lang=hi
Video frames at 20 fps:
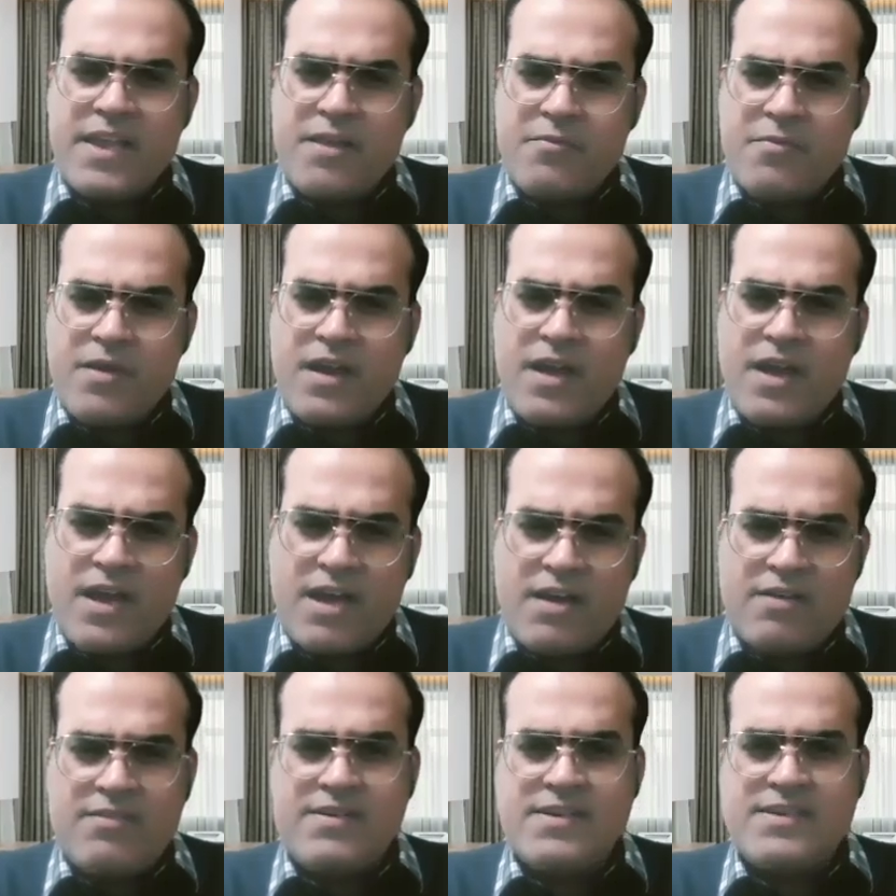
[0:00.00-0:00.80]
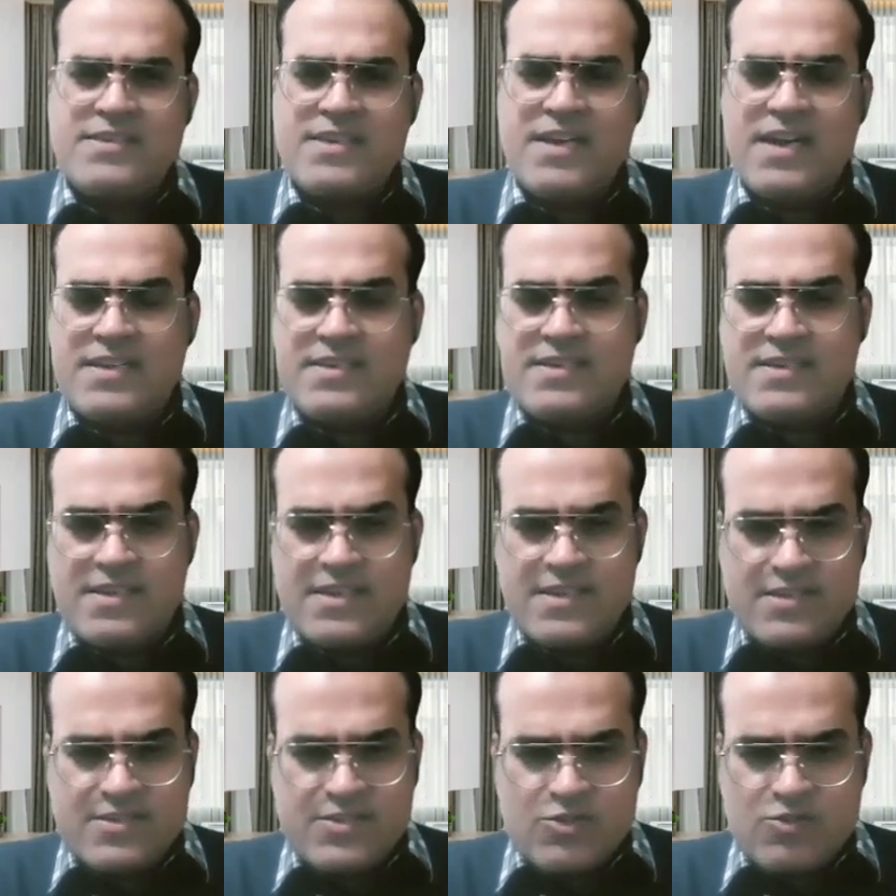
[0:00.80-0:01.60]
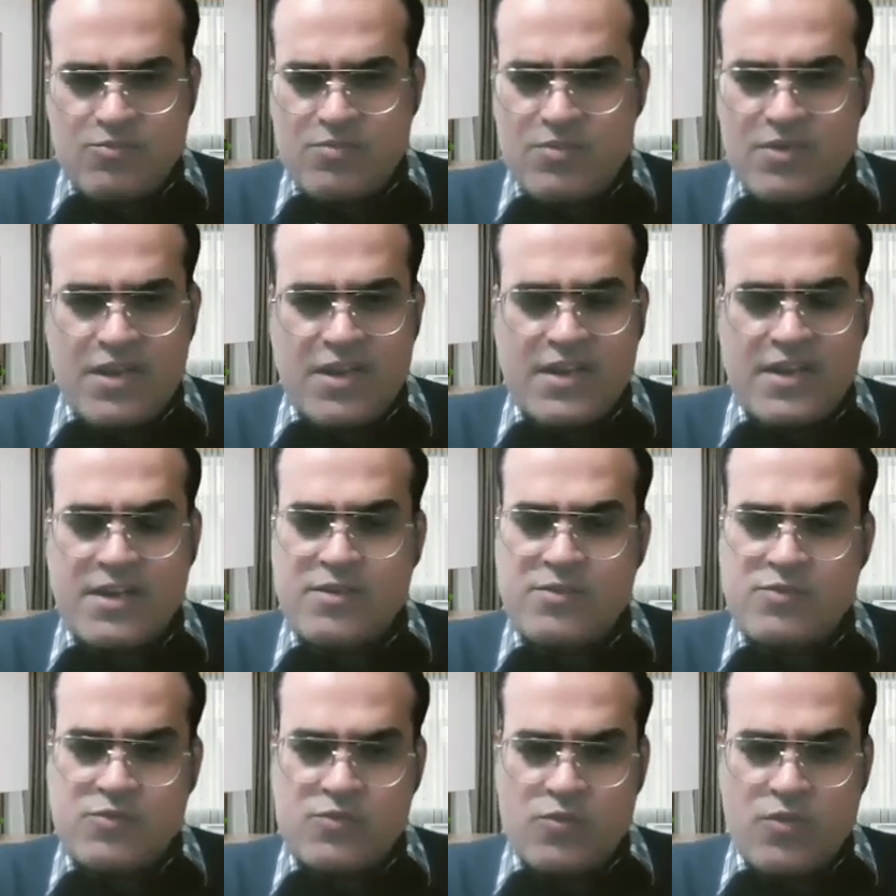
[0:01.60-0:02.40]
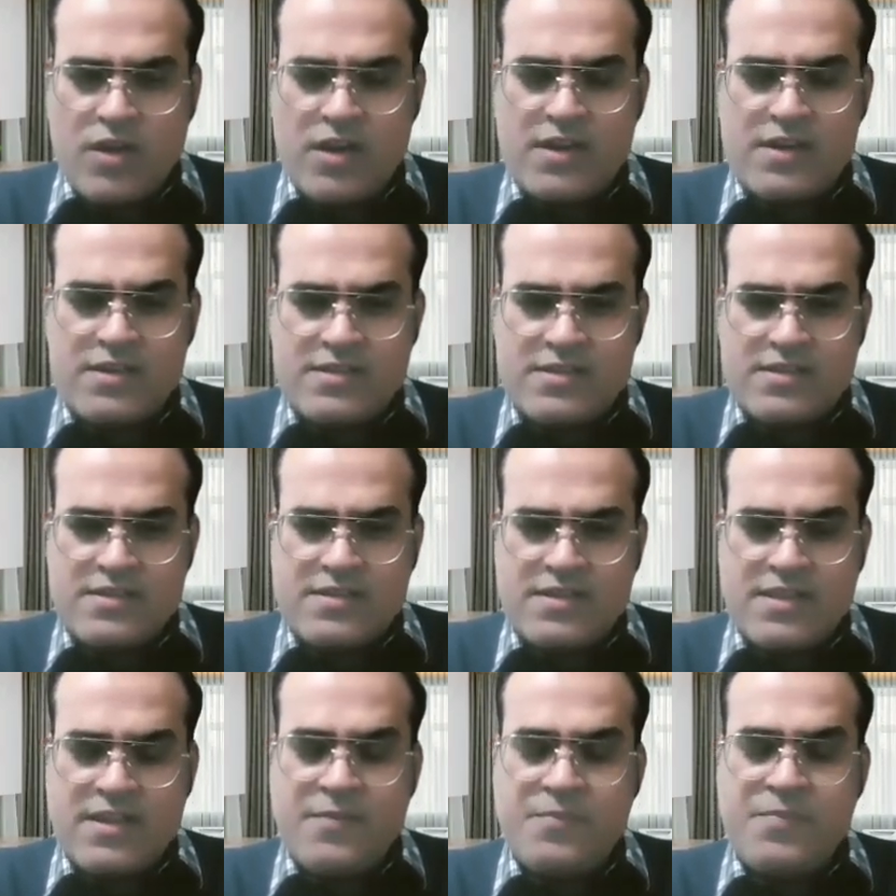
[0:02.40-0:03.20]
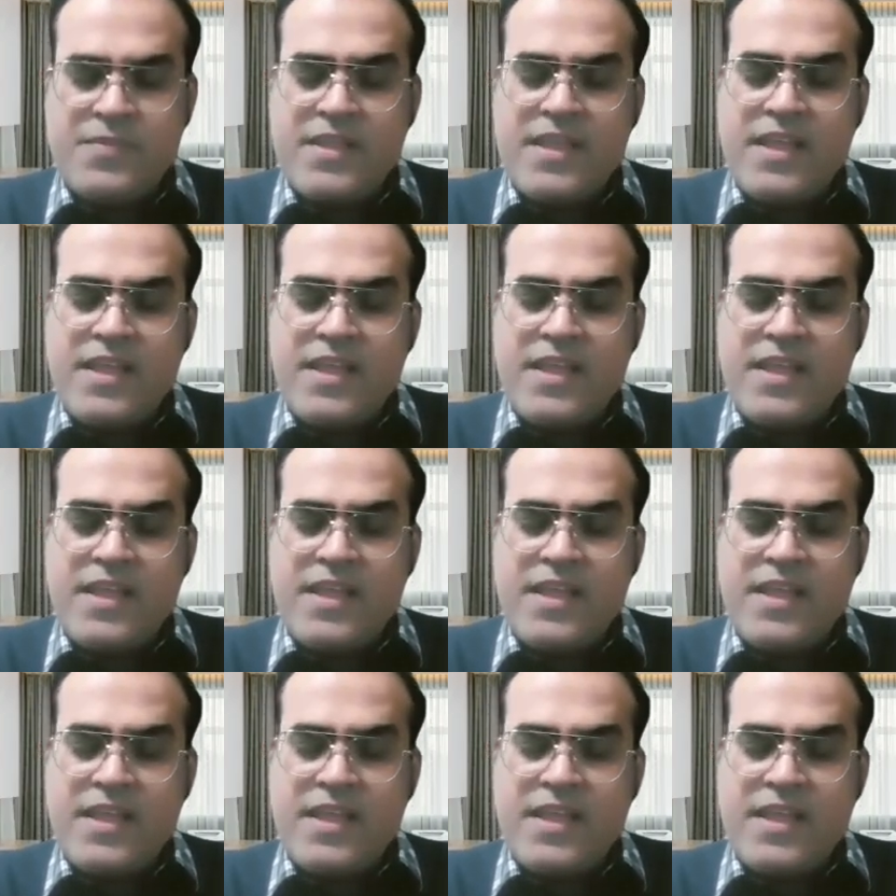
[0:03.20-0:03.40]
केवल हवाई जहाज के सिमुलेटर्स हुआ करते थे